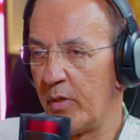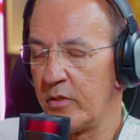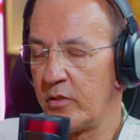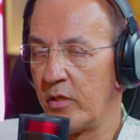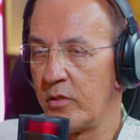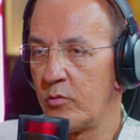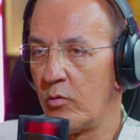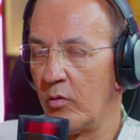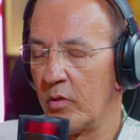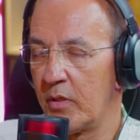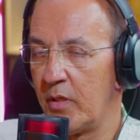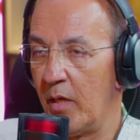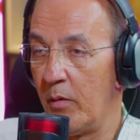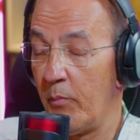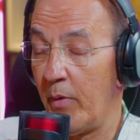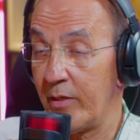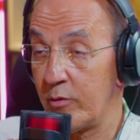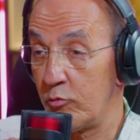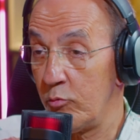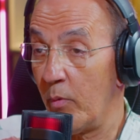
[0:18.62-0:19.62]
para a gente contar.
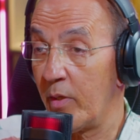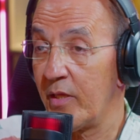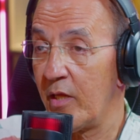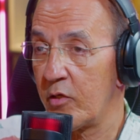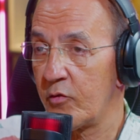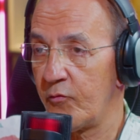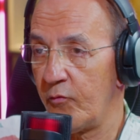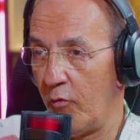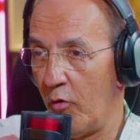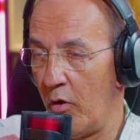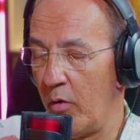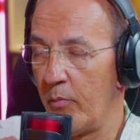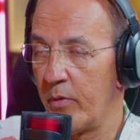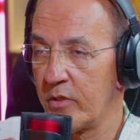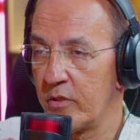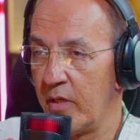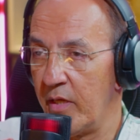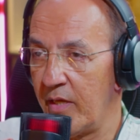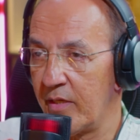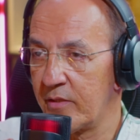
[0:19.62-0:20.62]
Mas uma das
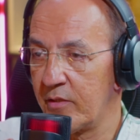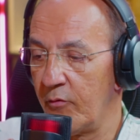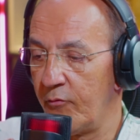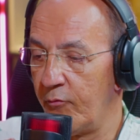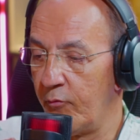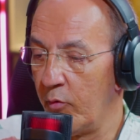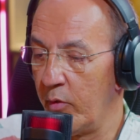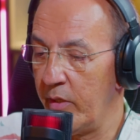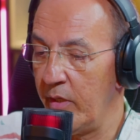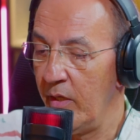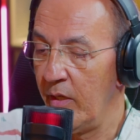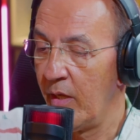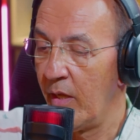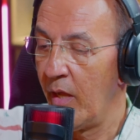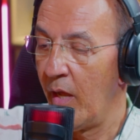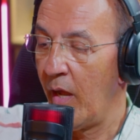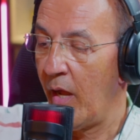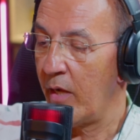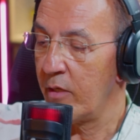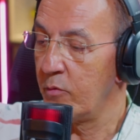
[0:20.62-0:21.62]
formas dessa foi
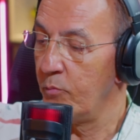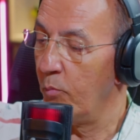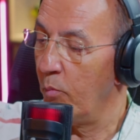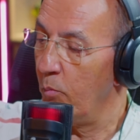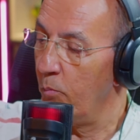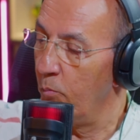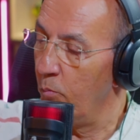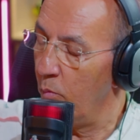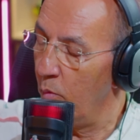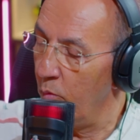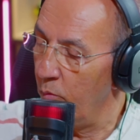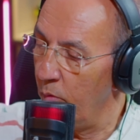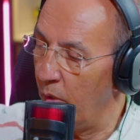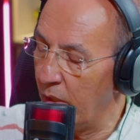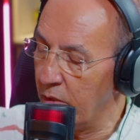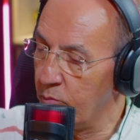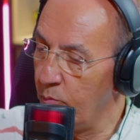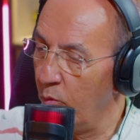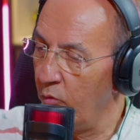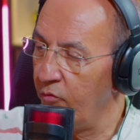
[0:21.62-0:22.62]
as,
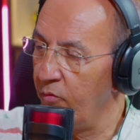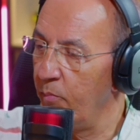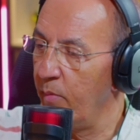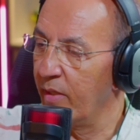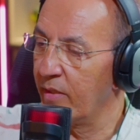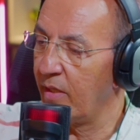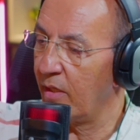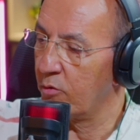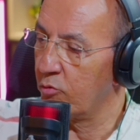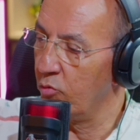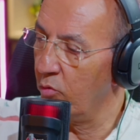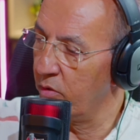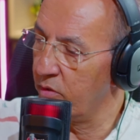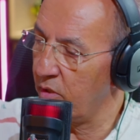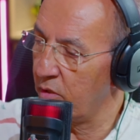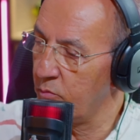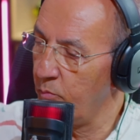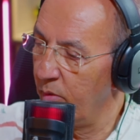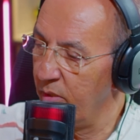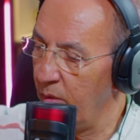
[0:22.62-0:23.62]
as movimentações,
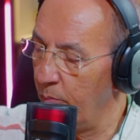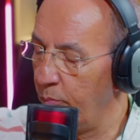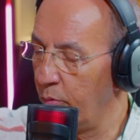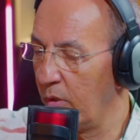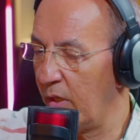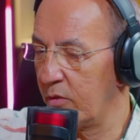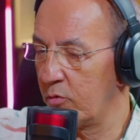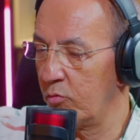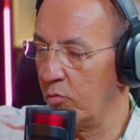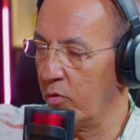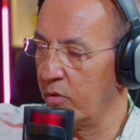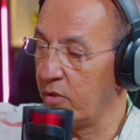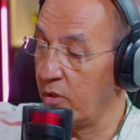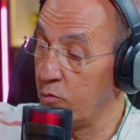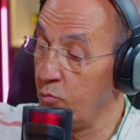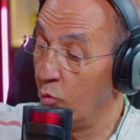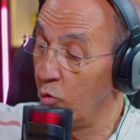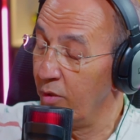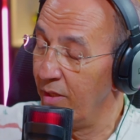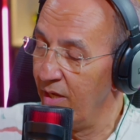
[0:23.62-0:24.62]
as manipulações,
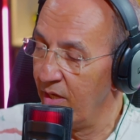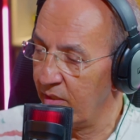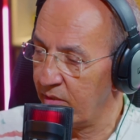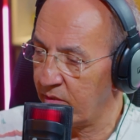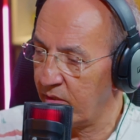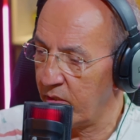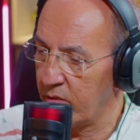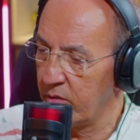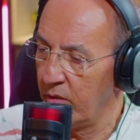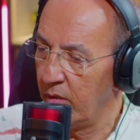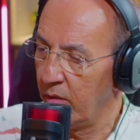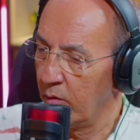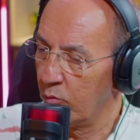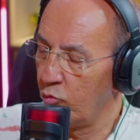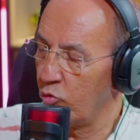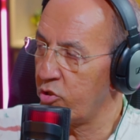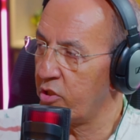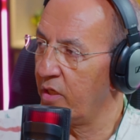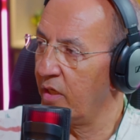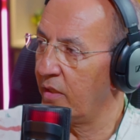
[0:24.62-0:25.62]
as mudanças
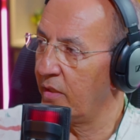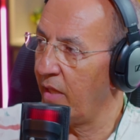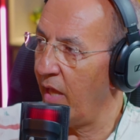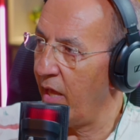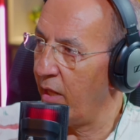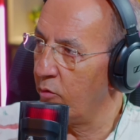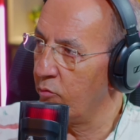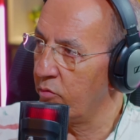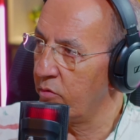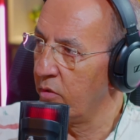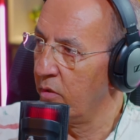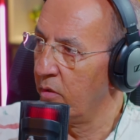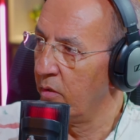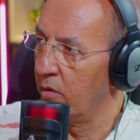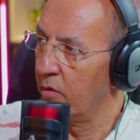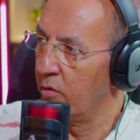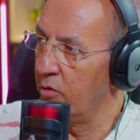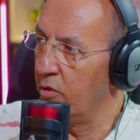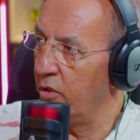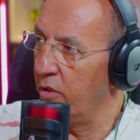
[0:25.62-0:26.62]
dos critérios
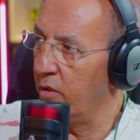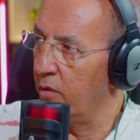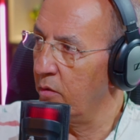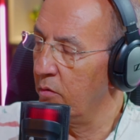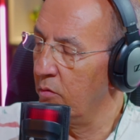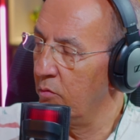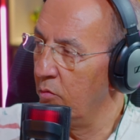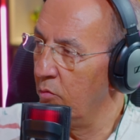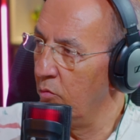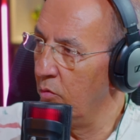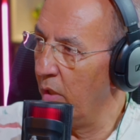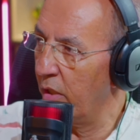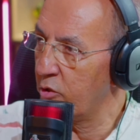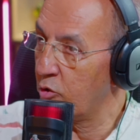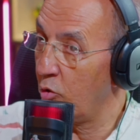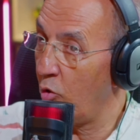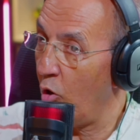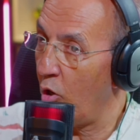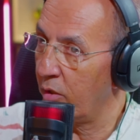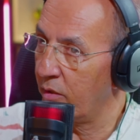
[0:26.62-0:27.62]
de, das
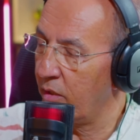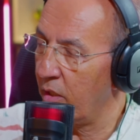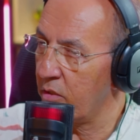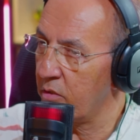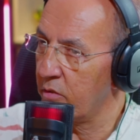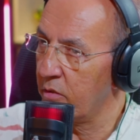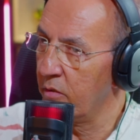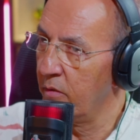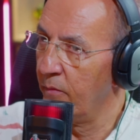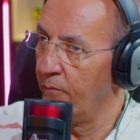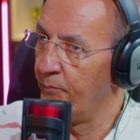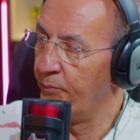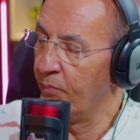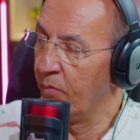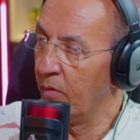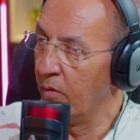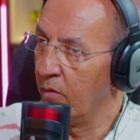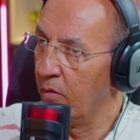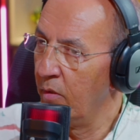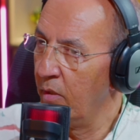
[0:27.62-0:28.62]
cotas
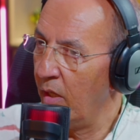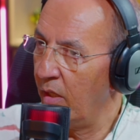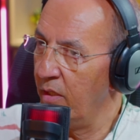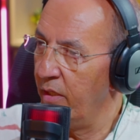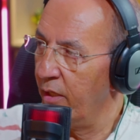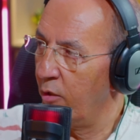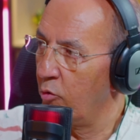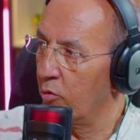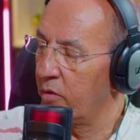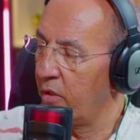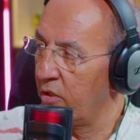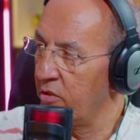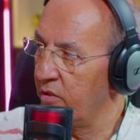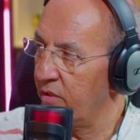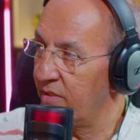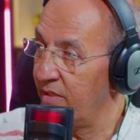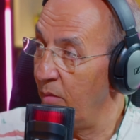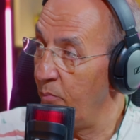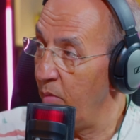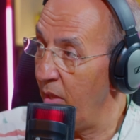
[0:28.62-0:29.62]
e alíquotas de
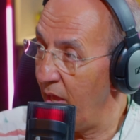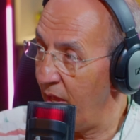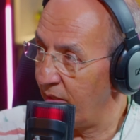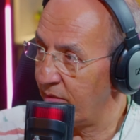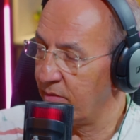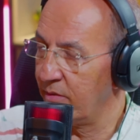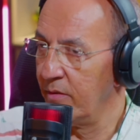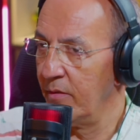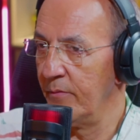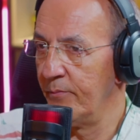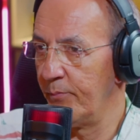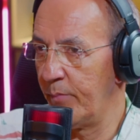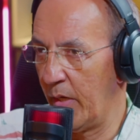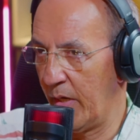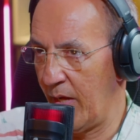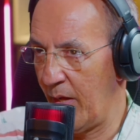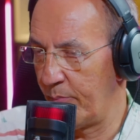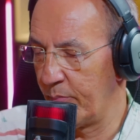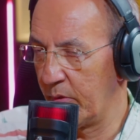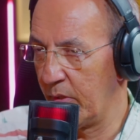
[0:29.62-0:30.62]
CMS para
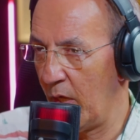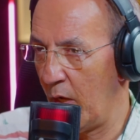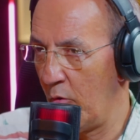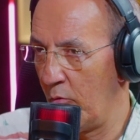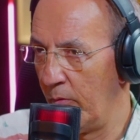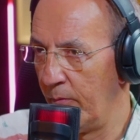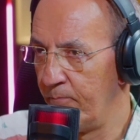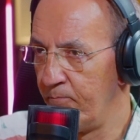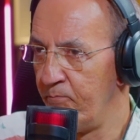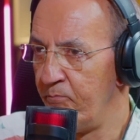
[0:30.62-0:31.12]
a capital.